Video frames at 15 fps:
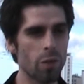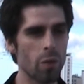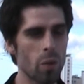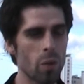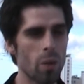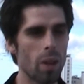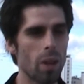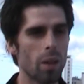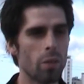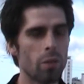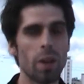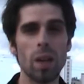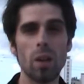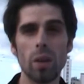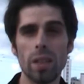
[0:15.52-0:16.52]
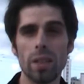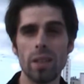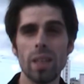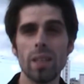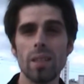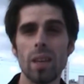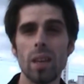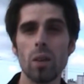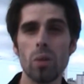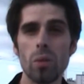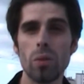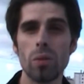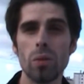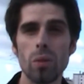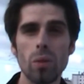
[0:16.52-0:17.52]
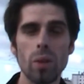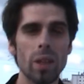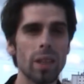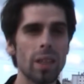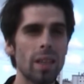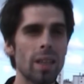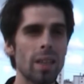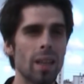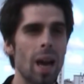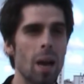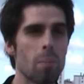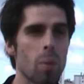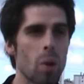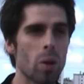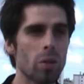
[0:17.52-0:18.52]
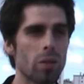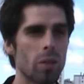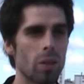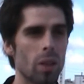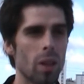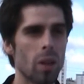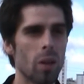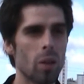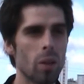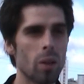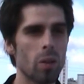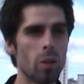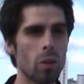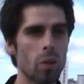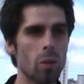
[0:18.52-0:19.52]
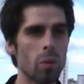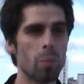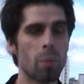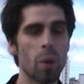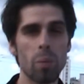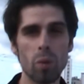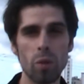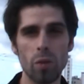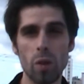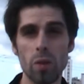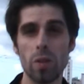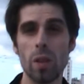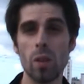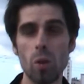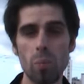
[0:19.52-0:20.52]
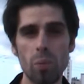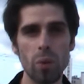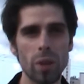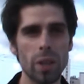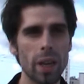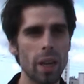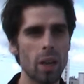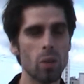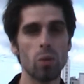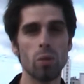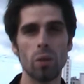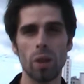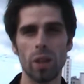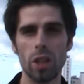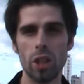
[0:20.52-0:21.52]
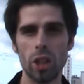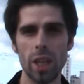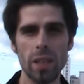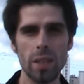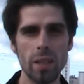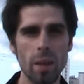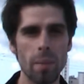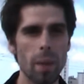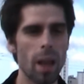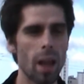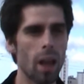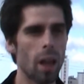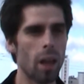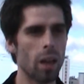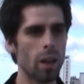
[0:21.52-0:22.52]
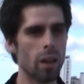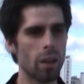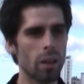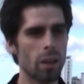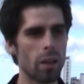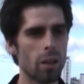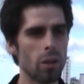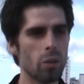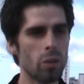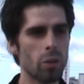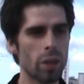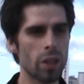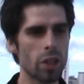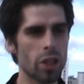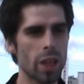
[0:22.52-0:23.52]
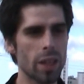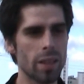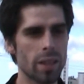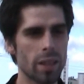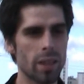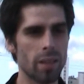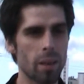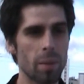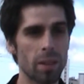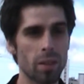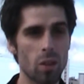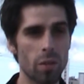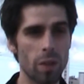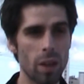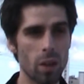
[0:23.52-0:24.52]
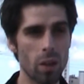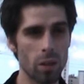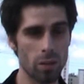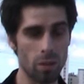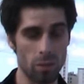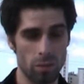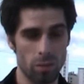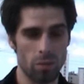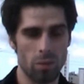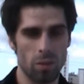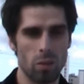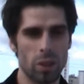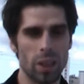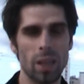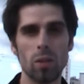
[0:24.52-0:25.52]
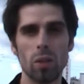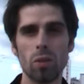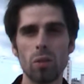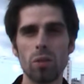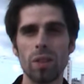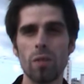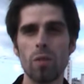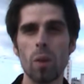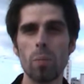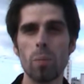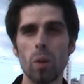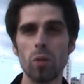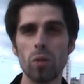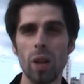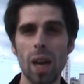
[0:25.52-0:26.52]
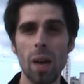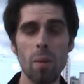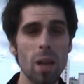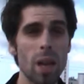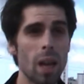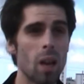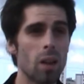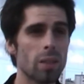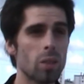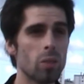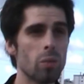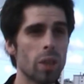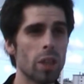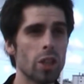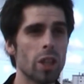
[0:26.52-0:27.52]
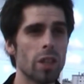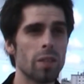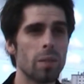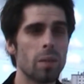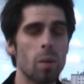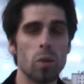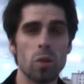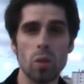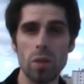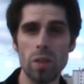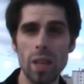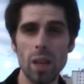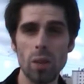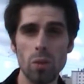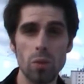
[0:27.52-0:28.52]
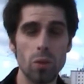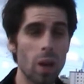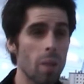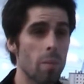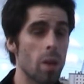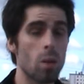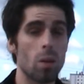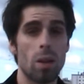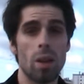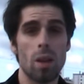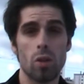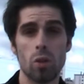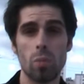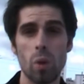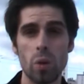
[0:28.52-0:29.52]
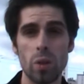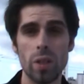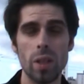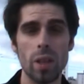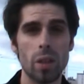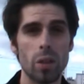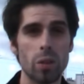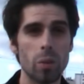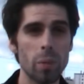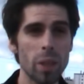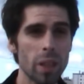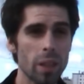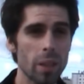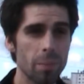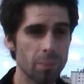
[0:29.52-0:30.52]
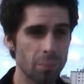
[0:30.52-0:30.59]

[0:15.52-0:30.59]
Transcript: faut valoriser sa culture. Il apporte au peuple français au pluriel une richesse, une richesse qui est à mettre en valeur dans le cadre de développement durable. Alors c'est une richesse évidemment sociale, culturelle, mais largement aussi économique.